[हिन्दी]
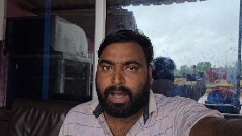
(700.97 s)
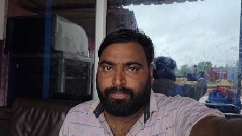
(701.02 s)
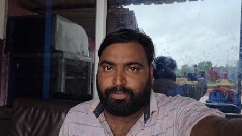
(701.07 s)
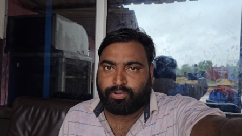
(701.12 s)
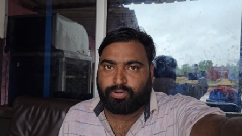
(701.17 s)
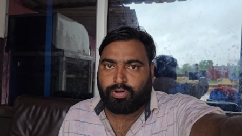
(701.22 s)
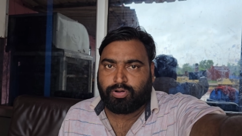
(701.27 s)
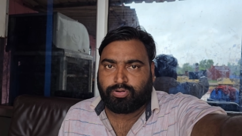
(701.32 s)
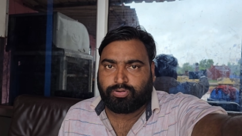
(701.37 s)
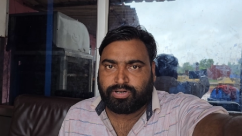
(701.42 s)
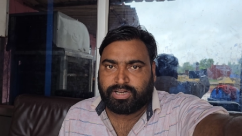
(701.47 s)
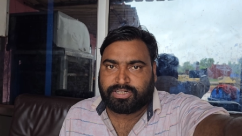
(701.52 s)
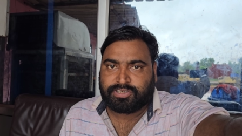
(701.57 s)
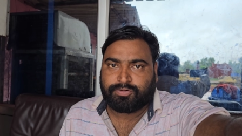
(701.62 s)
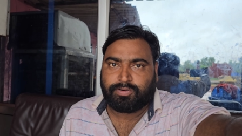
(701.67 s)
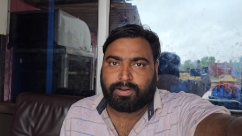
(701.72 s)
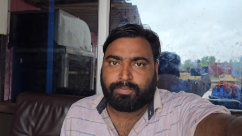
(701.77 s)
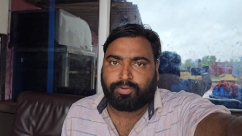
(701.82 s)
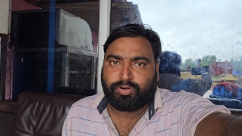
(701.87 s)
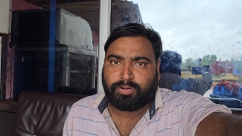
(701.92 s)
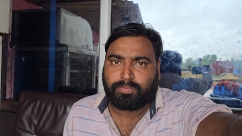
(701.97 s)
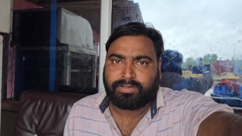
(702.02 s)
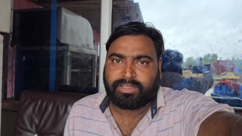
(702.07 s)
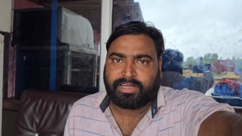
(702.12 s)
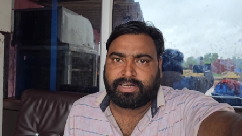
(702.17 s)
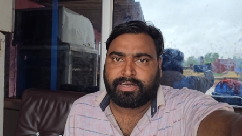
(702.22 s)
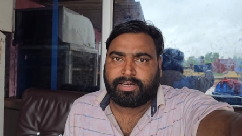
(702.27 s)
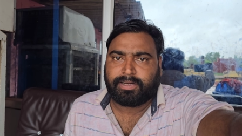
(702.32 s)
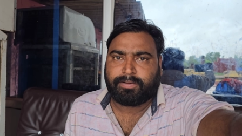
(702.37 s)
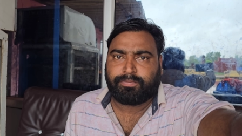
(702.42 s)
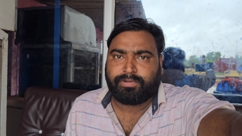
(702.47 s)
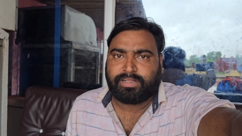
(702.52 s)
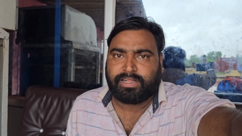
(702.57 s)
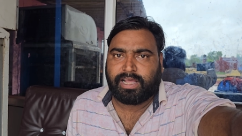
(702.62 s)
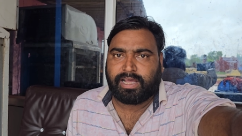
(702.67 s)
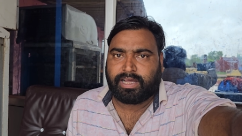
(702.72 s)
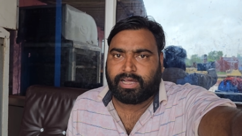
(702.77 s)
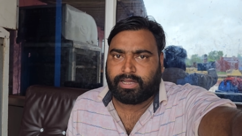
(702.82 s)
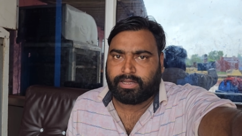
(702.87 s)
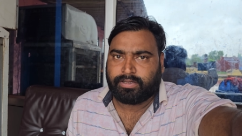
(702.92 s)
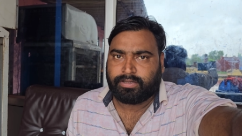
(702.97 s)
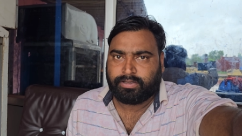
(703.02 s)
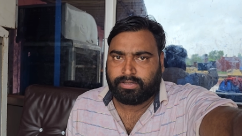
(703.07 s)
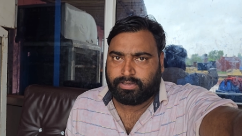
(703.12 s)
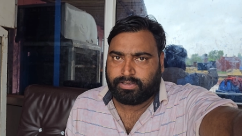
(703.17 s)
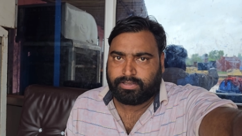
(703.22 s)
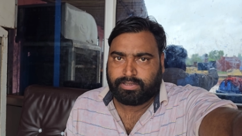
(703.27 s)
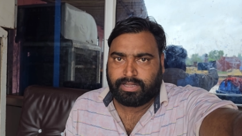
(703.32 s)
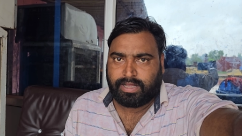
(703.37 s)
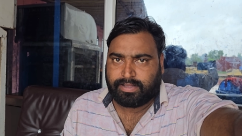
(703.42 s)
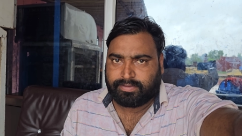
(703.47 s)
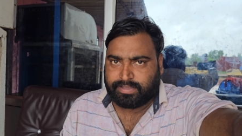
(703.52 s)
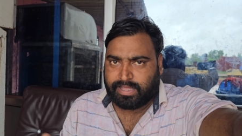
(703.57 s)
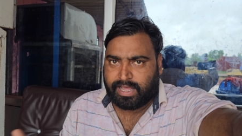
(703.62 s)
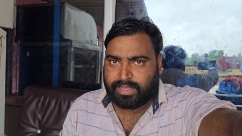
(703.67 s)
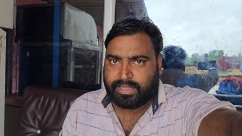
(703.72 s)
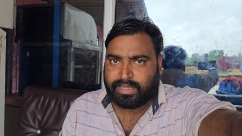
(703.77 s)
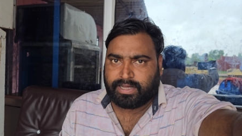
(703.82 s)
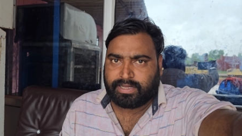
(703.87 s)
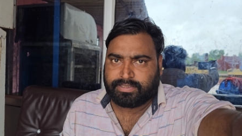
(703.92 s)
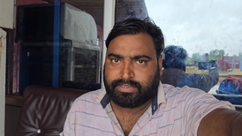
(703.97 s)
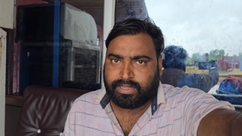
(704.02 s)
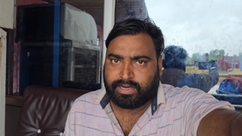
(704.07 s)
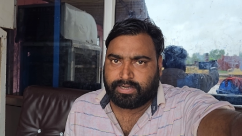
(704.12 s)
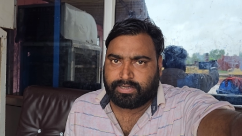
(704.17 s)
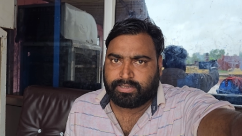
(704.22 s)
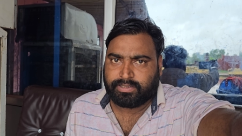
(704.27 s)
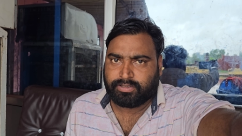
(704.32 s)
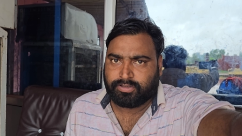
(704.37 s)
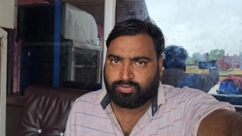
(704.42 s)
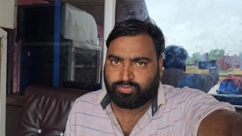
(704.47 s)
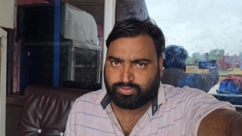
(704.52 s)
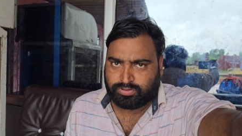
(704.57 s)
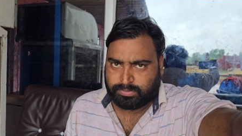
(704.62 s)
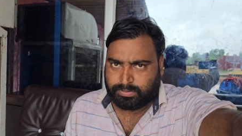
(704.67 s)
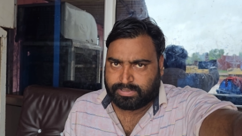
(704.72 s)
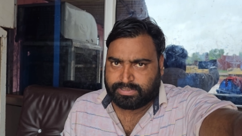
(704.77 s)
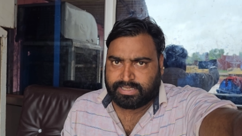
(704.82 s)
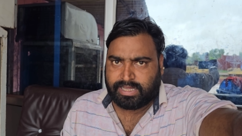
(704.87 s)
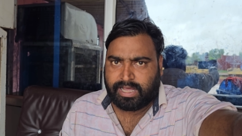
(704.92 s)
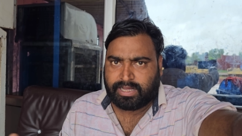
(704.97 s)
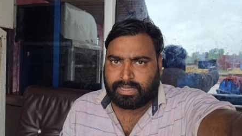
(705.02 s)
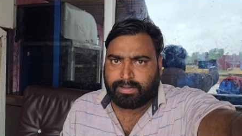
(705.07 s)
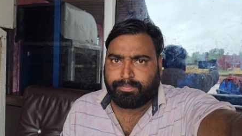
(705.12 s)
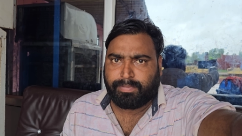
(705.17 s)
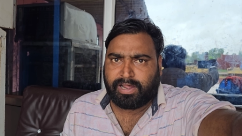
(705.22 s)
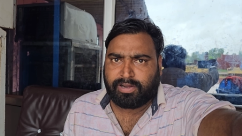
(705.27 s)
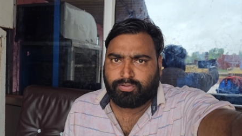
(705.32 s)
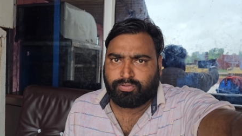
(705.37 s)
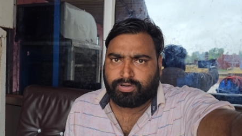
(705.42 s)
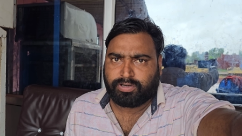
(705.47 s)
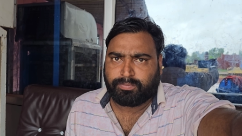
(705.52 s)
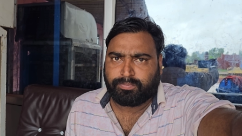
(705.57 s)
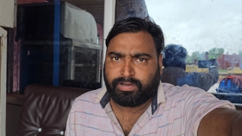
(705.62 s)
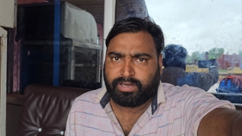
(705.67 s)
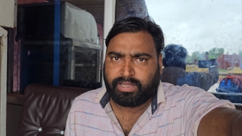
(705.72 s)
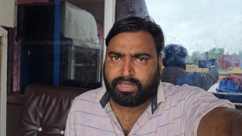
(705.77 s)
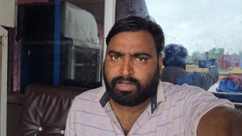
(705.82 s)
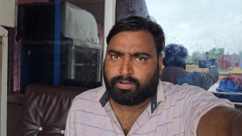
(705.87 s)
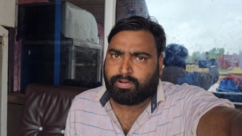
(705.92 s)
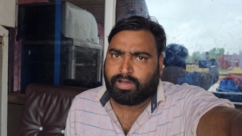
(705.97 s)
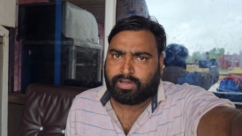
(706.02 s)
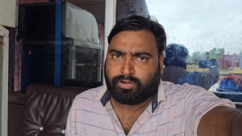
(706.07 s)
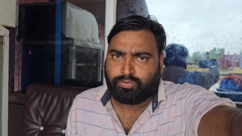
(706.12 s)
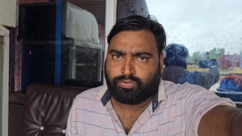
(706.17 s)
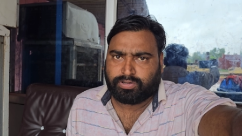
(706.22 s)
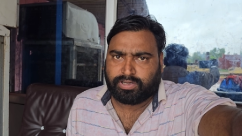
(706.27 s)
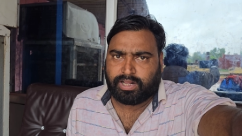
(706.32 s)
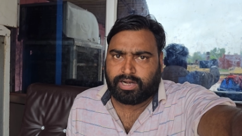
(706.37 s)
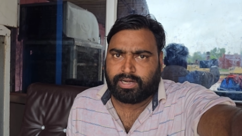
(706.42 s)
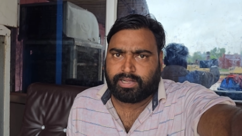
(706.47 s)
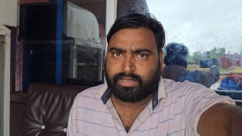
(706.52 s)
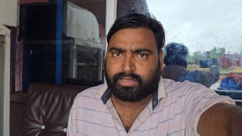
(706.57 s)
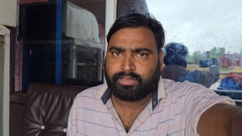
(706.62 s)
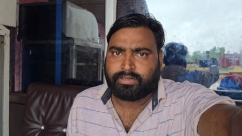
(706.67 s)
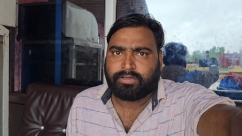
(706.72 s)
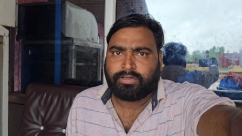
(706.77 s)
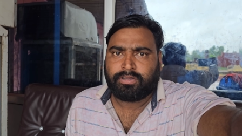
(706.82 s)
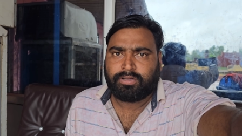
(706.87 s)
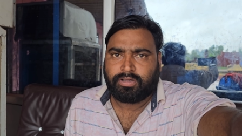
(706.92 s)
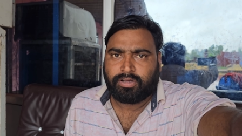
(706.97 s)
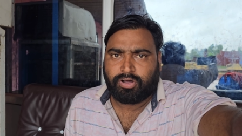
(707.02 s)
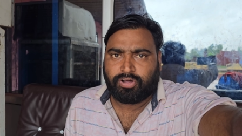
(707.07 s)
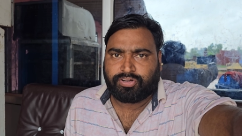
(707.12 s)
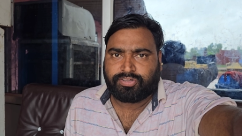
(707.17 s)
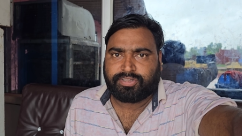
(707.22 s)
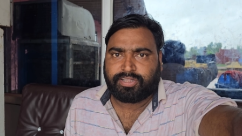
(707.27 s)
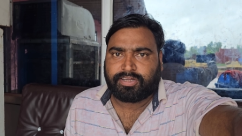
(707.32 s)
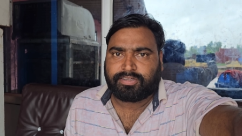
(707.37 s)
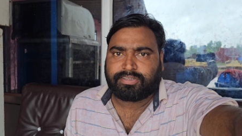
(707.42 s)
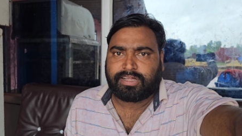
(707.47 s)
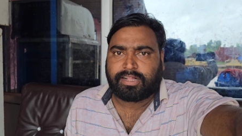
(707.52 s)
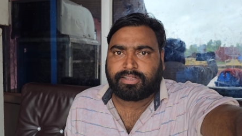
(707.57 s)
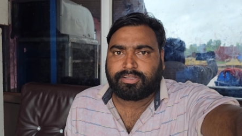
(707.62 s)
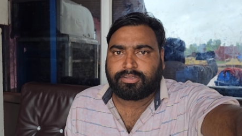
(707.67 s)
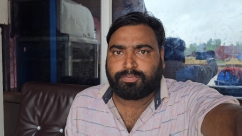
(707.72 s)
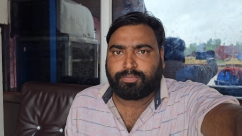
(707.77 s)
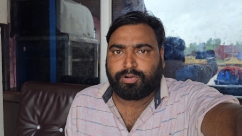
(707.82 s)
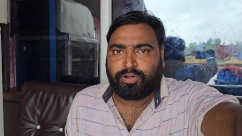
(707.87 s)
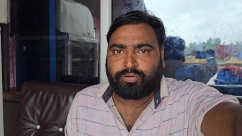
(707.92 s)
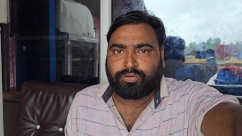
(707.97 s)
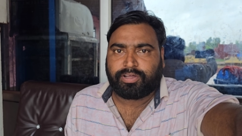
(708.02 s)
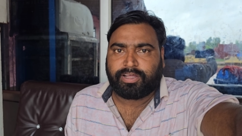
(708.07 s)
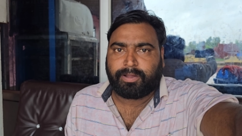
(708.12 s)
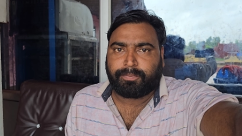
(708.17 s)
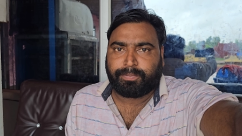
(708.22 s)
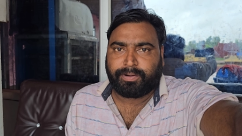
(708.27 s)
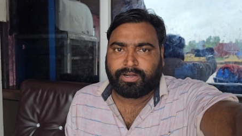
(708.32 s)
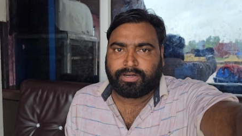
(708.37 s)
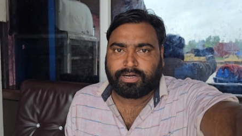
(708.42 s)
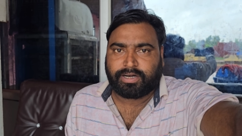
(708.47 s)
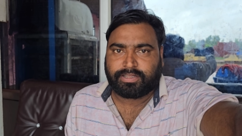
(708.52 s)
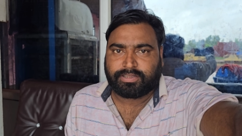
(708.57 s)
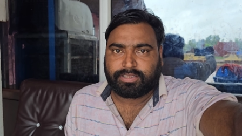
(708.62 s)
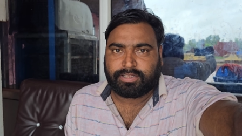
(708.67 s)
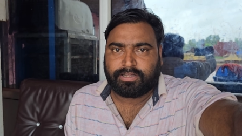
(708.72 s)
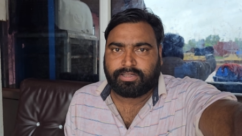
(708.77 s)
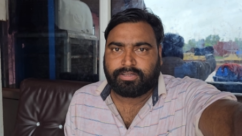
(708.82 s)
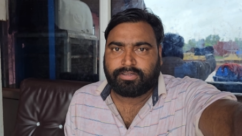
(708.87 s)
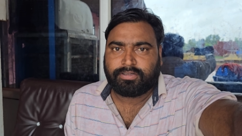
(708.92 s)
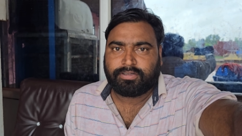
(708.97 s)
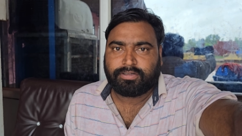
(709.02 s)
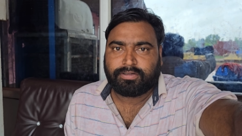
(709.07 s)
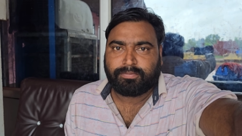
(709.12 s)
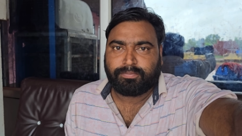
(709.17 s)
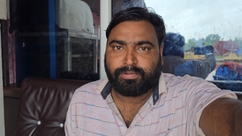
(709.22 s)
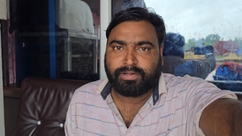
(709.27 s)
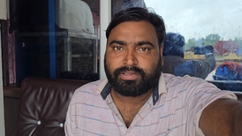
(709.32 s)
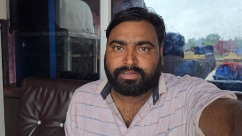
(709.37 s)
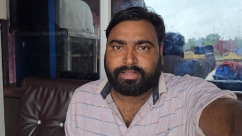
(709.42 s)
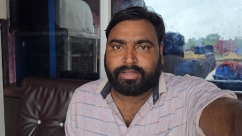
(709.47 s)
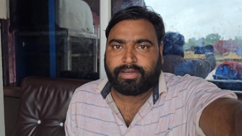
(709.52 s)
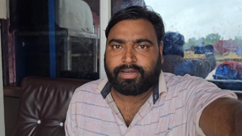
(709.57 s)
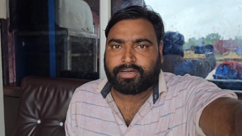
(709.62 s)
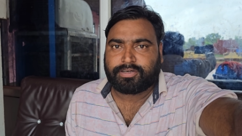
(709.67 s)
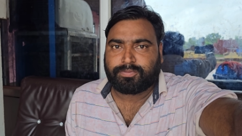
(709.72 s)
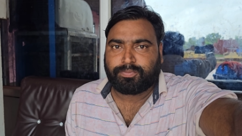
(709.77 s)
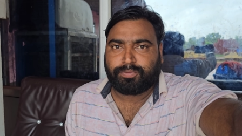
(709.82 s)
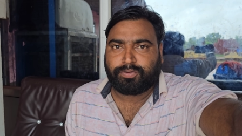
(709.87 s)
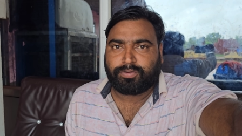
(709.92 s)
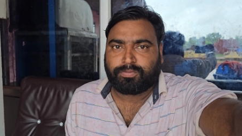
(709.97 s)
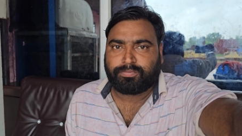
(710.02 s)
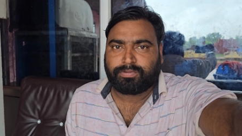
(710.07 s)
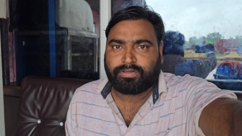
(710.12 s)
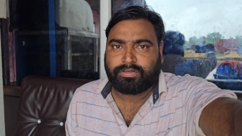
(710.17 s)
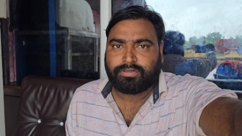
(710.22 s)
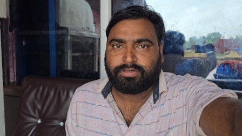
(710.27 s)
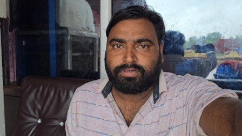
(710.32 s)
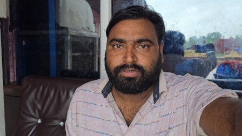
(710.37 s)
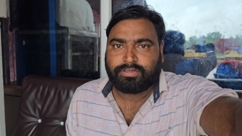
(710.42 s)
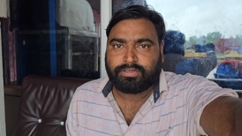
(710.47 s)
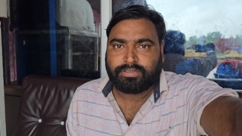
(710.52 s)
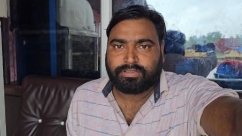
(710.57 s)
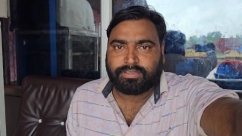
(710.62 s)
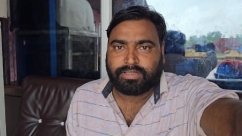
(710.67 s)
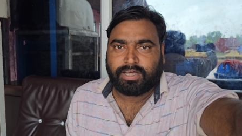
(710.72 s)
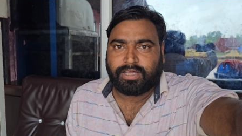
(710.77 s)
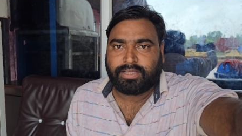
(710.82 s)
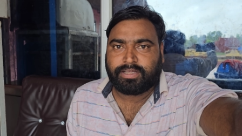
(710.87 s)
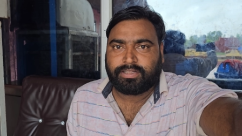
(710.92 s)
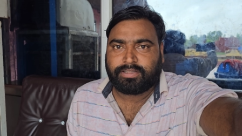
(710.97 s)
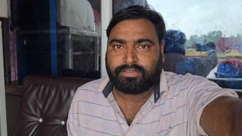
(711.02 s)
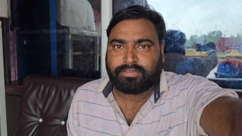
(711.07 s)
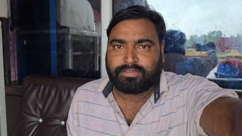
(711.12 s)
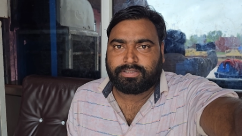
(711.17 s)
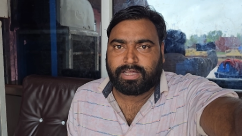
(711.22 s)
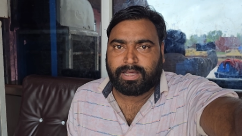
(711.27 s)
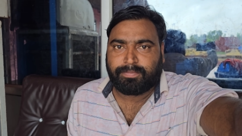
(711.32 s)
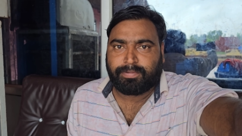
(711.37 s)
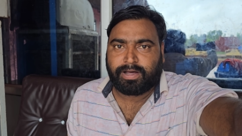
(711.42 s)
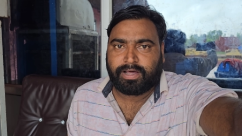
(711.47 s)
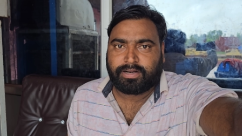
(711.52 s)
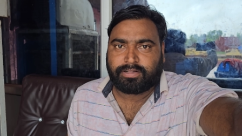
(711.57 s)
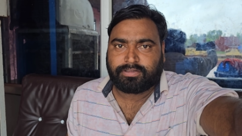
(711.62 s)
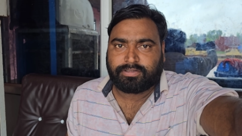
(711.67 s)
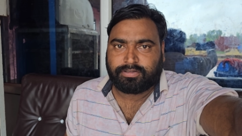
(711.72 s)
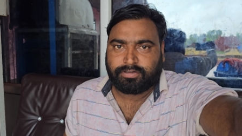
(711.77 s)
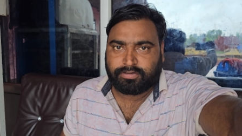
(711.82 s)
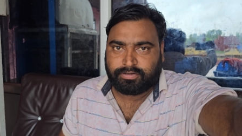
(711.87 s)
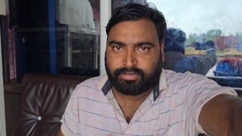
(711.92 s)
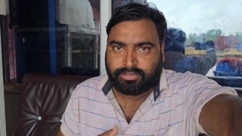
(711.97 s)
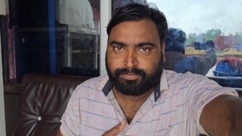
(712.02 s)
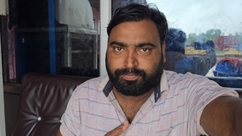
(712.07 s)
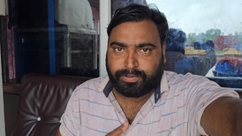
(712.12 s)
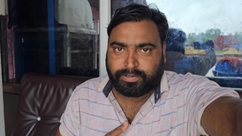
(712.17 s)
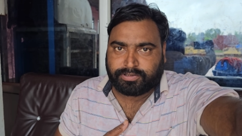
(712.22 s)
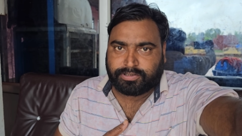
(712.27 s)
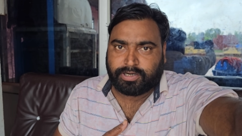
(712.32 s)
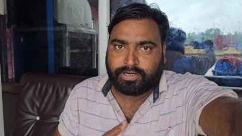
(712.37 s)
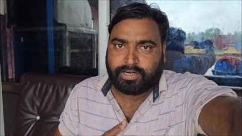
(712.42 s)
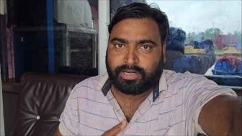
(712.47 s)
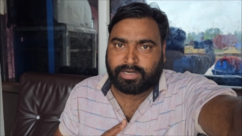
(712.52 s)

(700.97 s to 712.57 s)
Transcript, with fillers: आप लोगों को नेक्स्ट वाला ब्लॉग में देखने के लिए मिल जाएगा यहाँ से आगे का जर्नी उस पर जहाँ का माल लोडिंग मिलेगा वहाँ का लोड कर लेंगे और इसी के साथ इस ब्लॉग को यहीं पेंट करते हैं मिलते हैं नेक्स्ट ब्लॉग में जय हिंद जय भारत रिस्पेक्ट